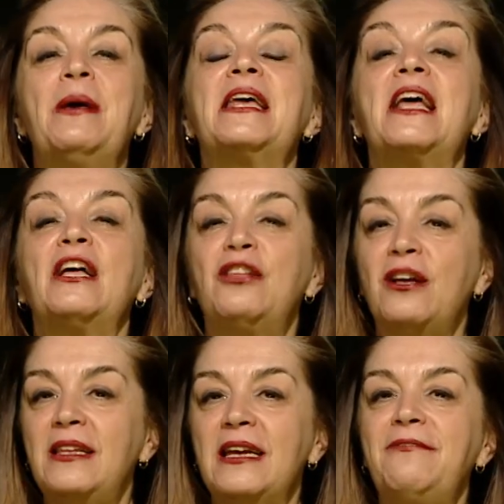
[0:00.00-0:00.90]
Per
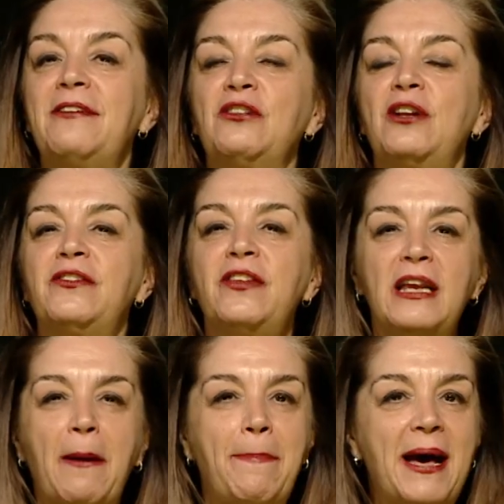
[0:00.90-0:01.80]
Donne che fanno la
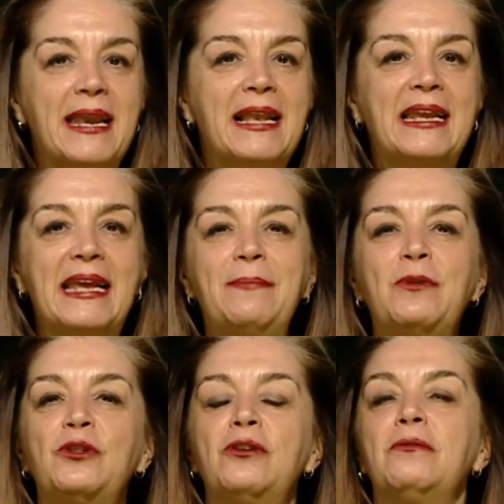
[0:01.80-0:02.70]
storia
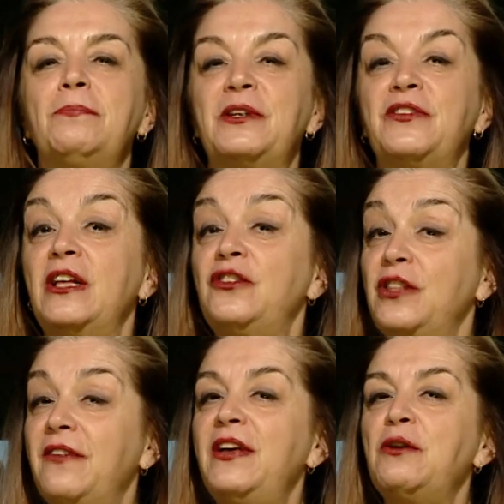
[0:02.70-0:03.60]
parleremo di un
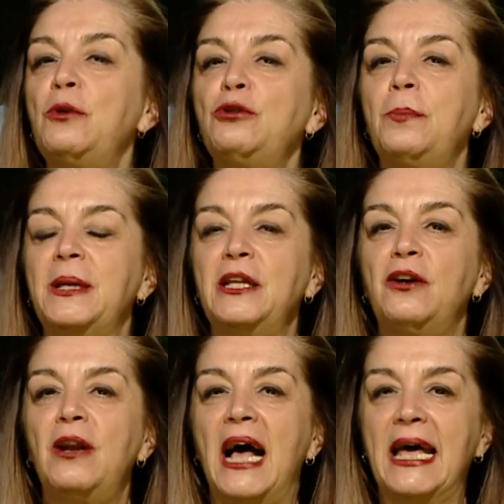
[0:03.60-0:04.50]
personaggio davvero molto
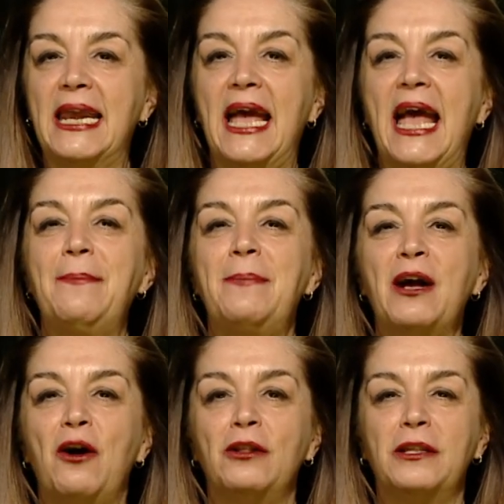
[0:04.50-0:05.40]
particolare,
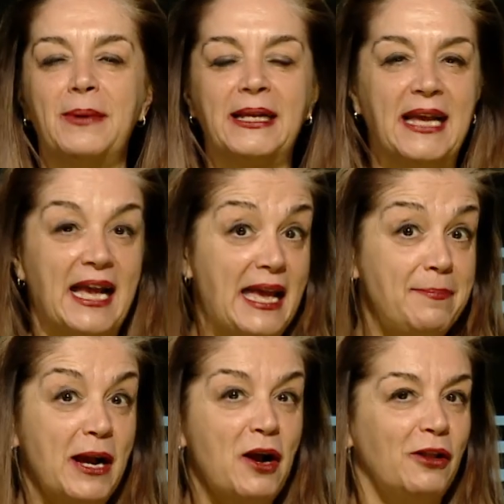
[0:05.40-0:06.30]
Emma Goldman.
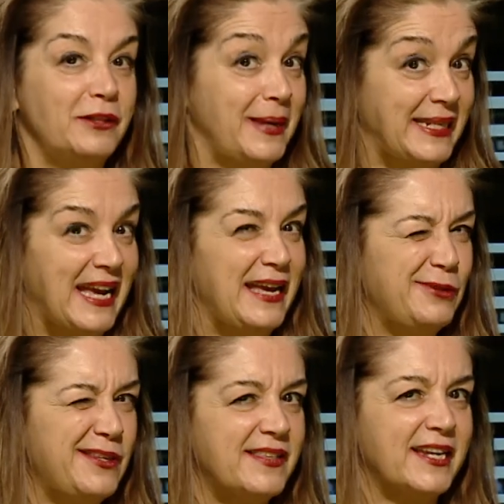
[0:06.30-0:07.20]
Emma Goldman
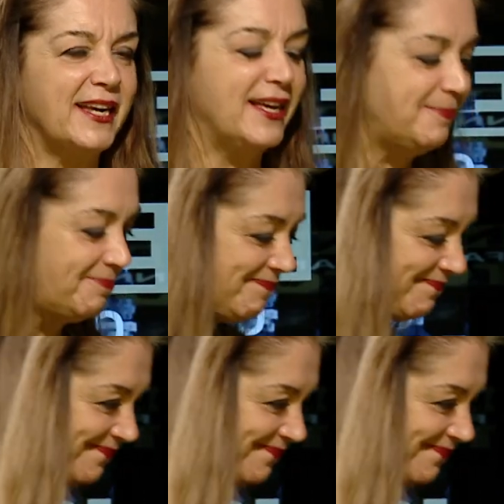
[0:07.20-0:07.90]
è una strega?